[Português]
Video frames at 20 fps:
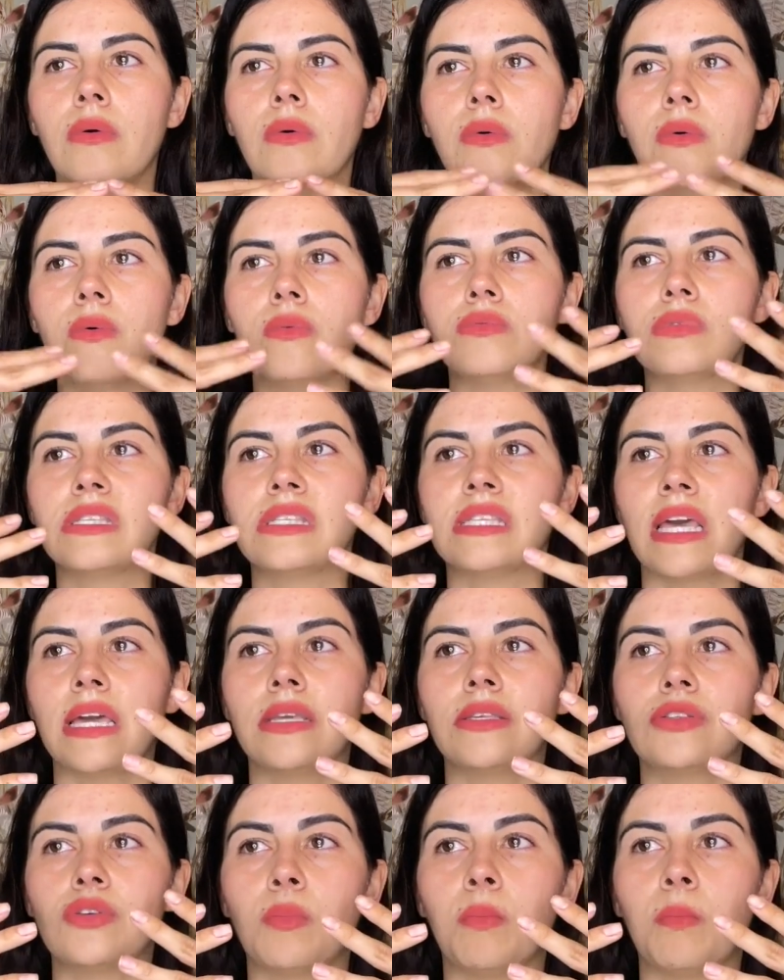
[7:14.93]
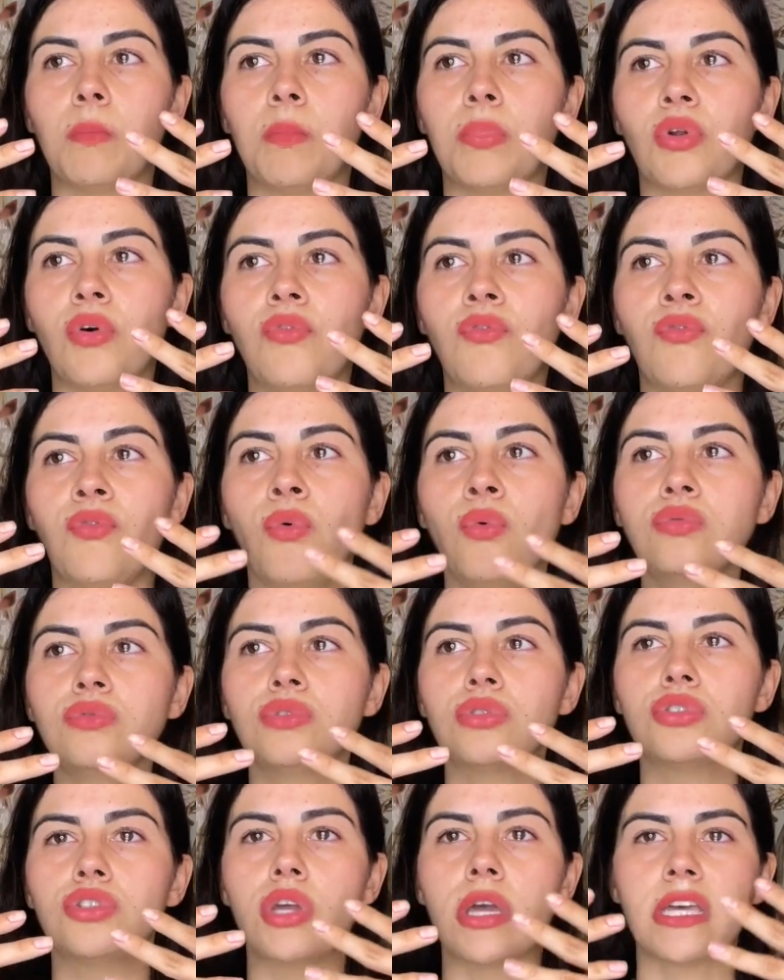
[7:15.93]
um senso
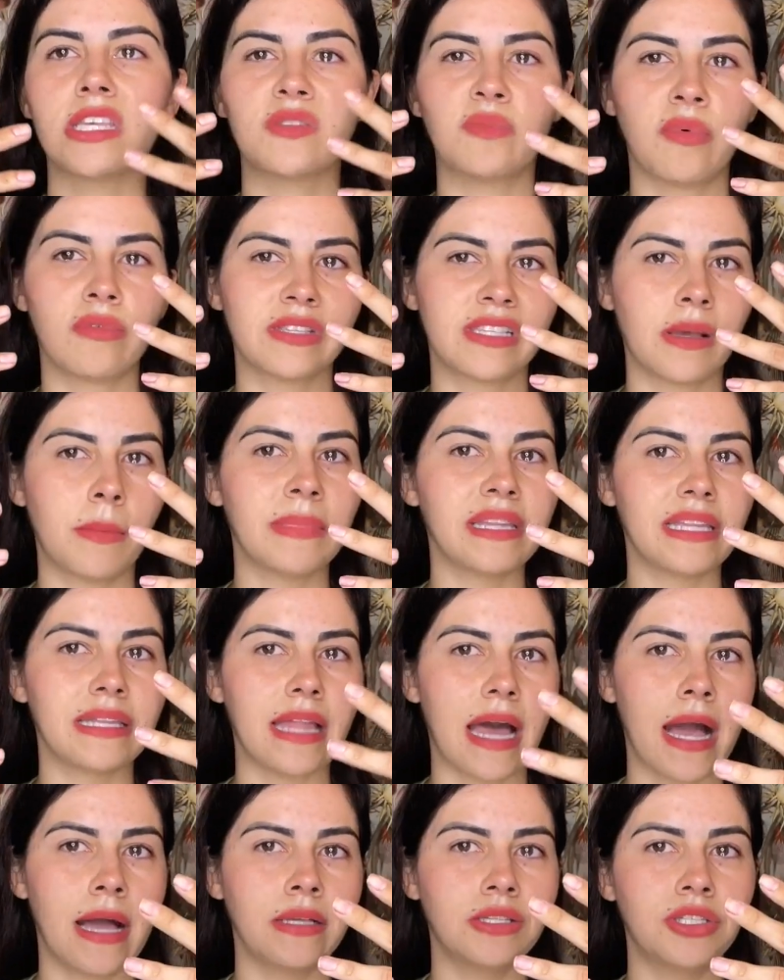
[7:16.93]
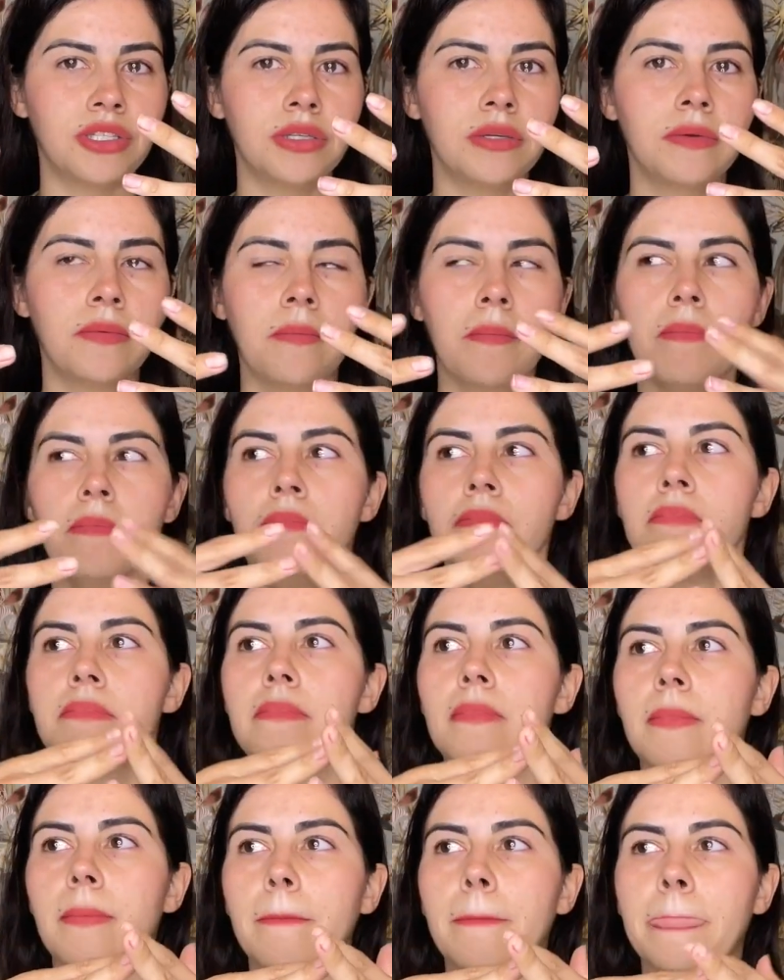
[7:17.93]
profundo de responsabilidade,
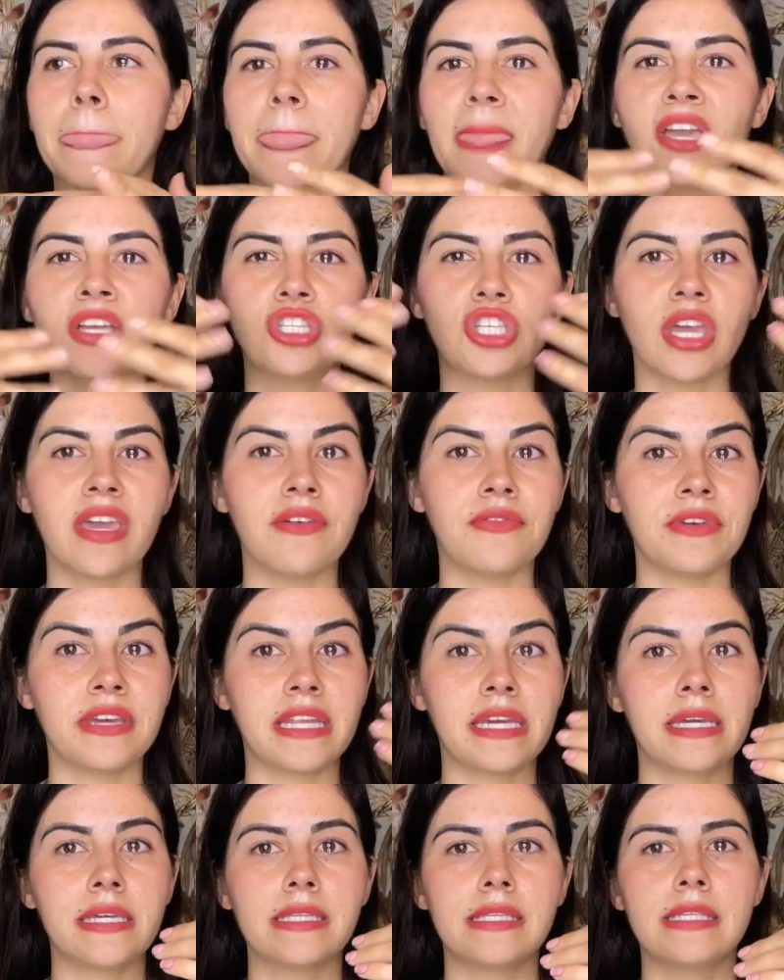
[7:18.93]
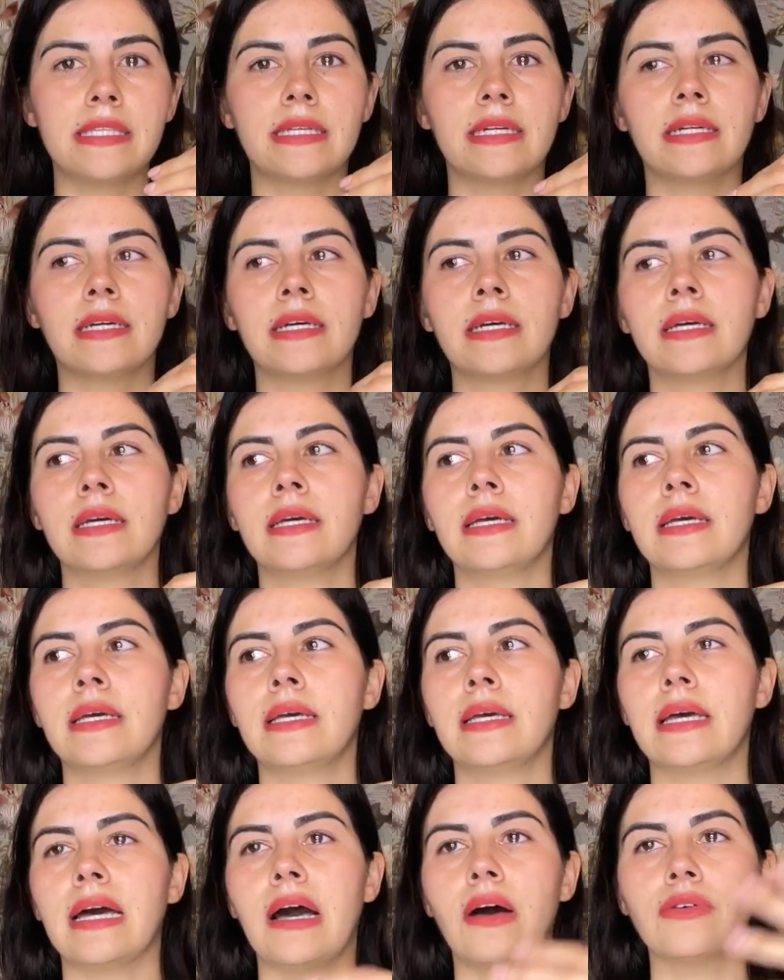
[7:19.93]
de reverência
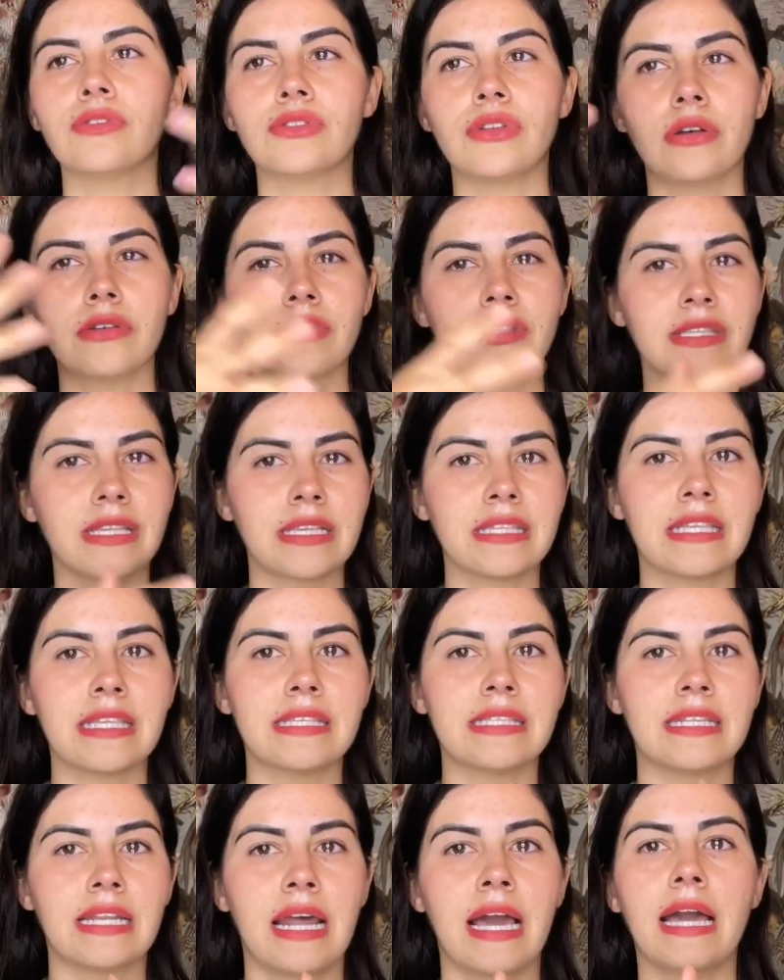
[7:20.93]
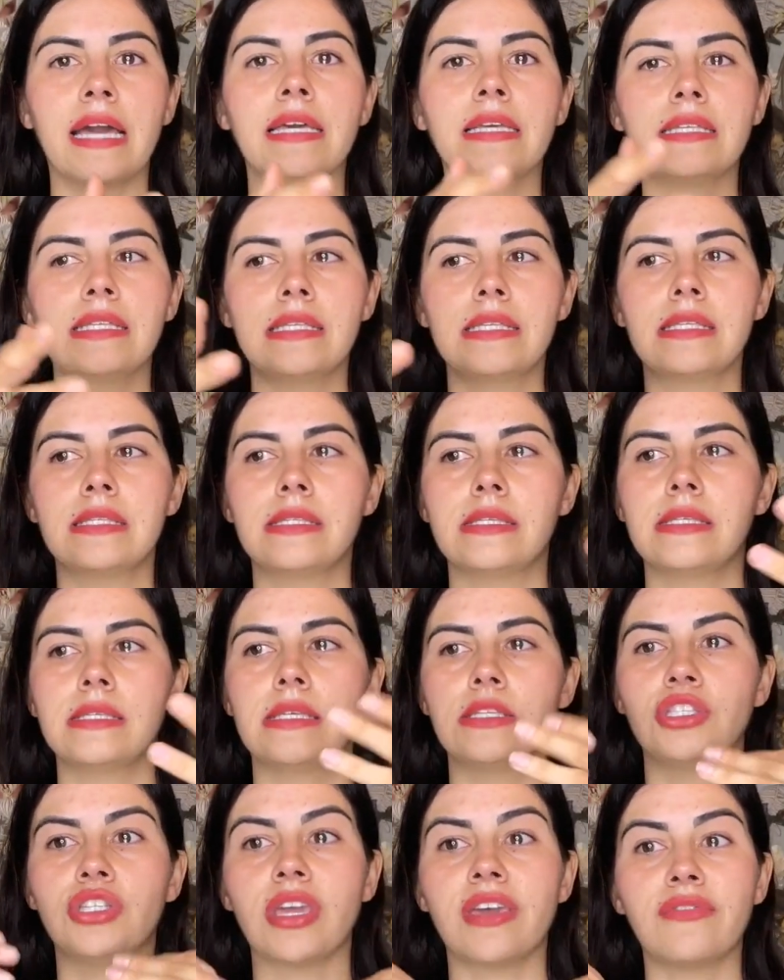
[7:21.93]
aos nossos ancestrais,
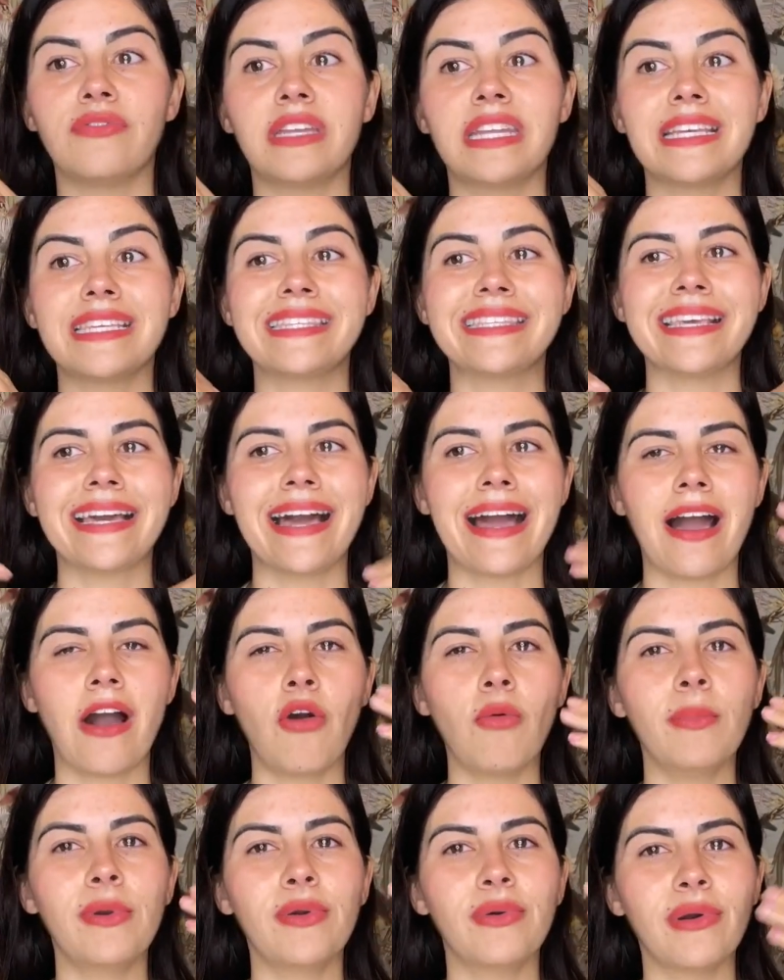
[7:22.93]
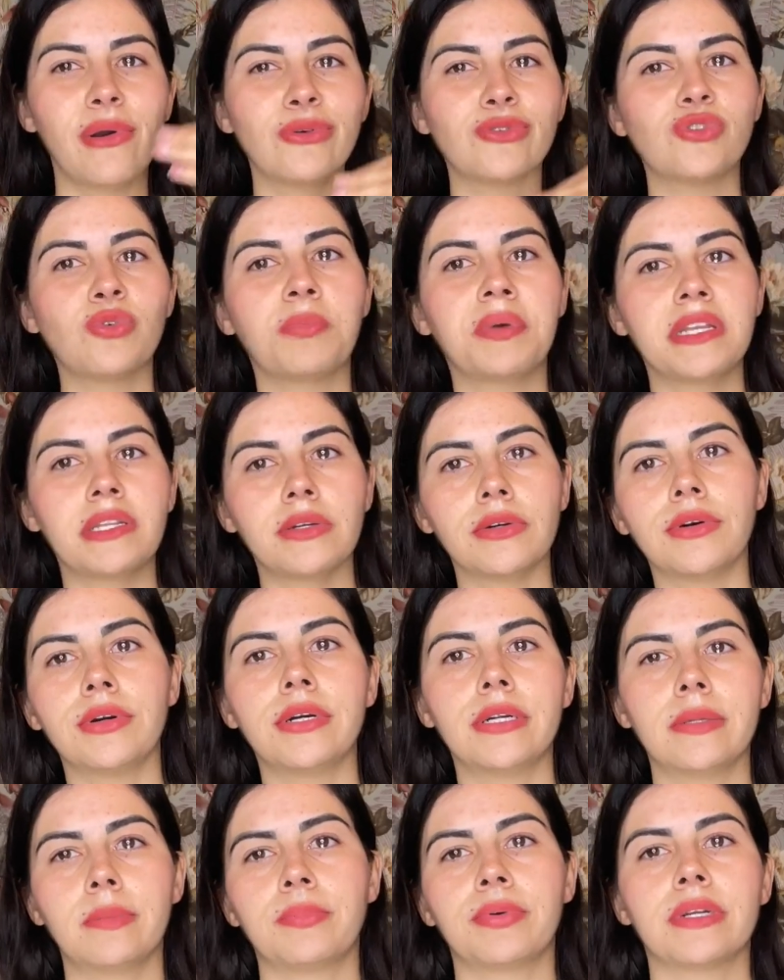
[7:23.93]
de reverência ao meu eu
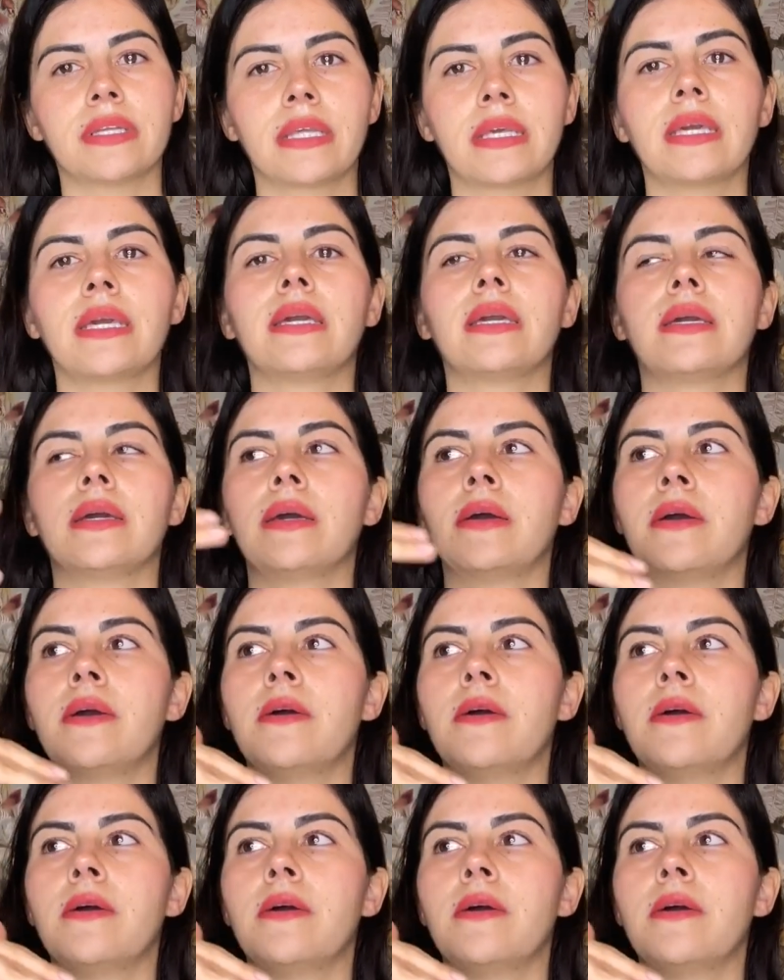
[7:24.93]
superior, porque